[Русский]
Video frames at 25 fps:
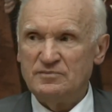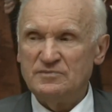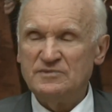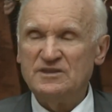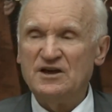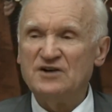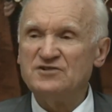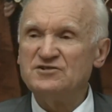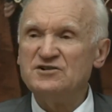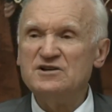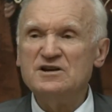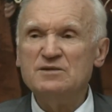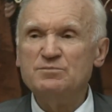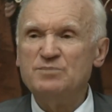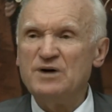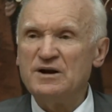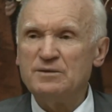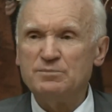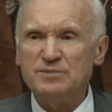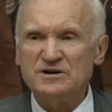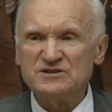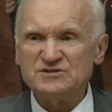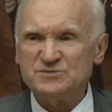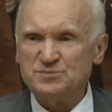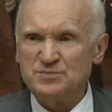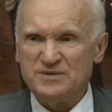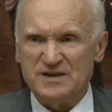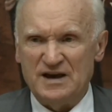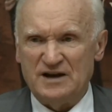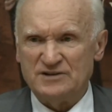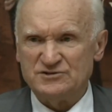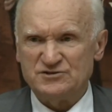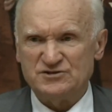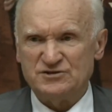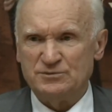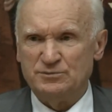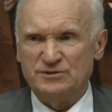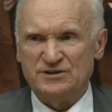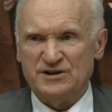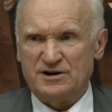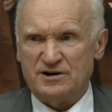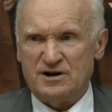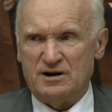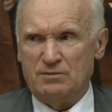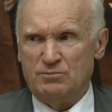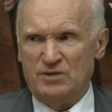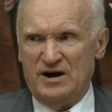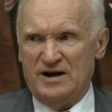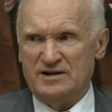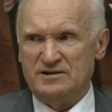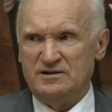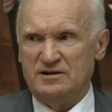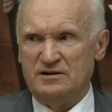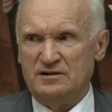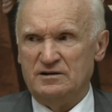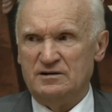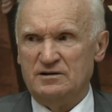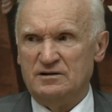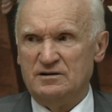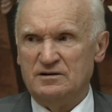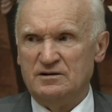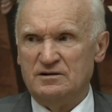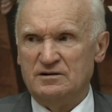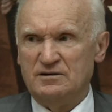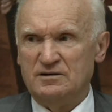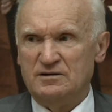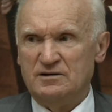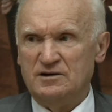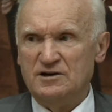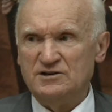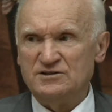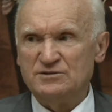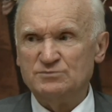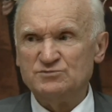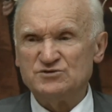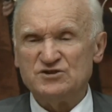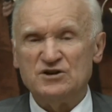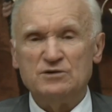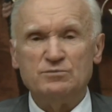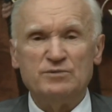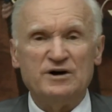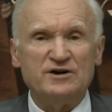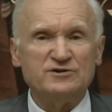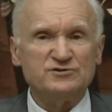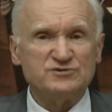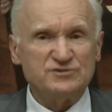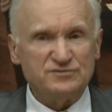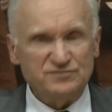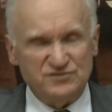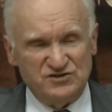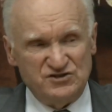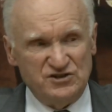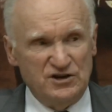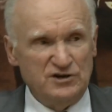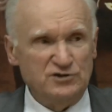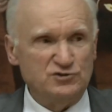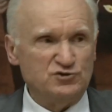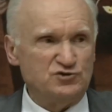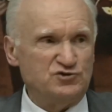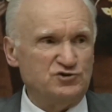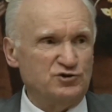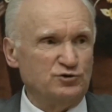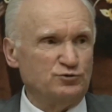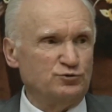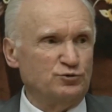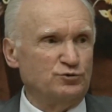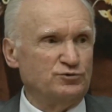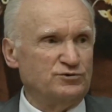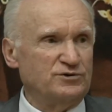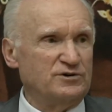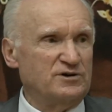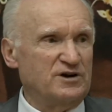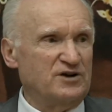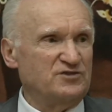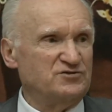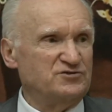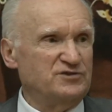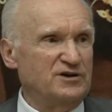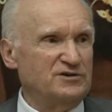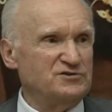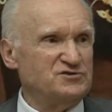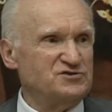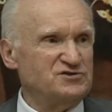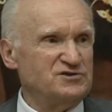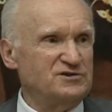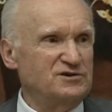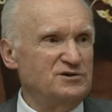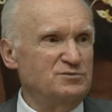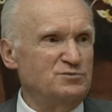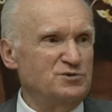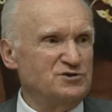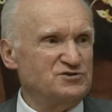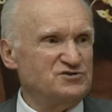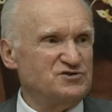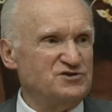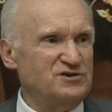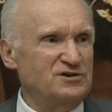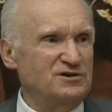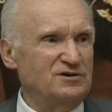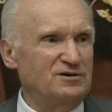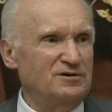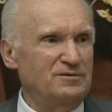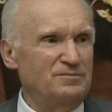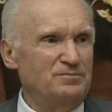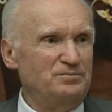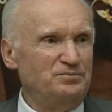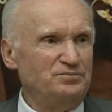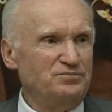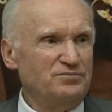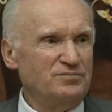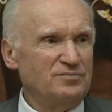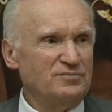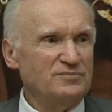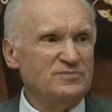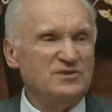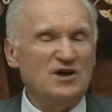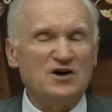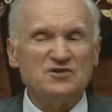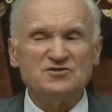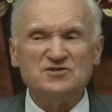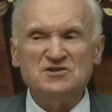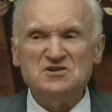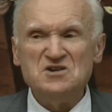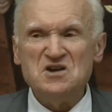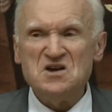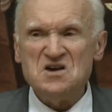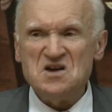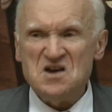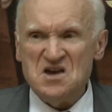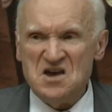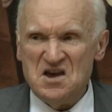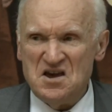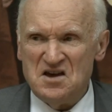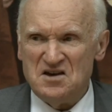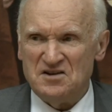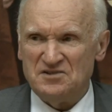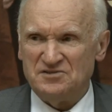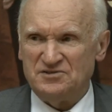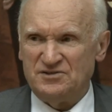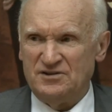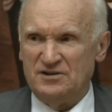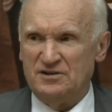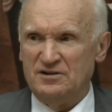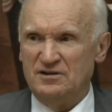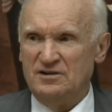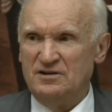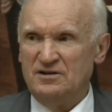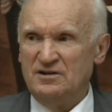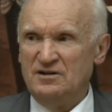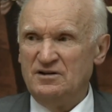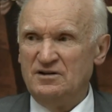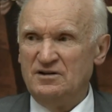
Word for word: Даже не борьба с пьянцем и наркоманией. Этим занимаются все институты гражданские и мирские. Даже не это.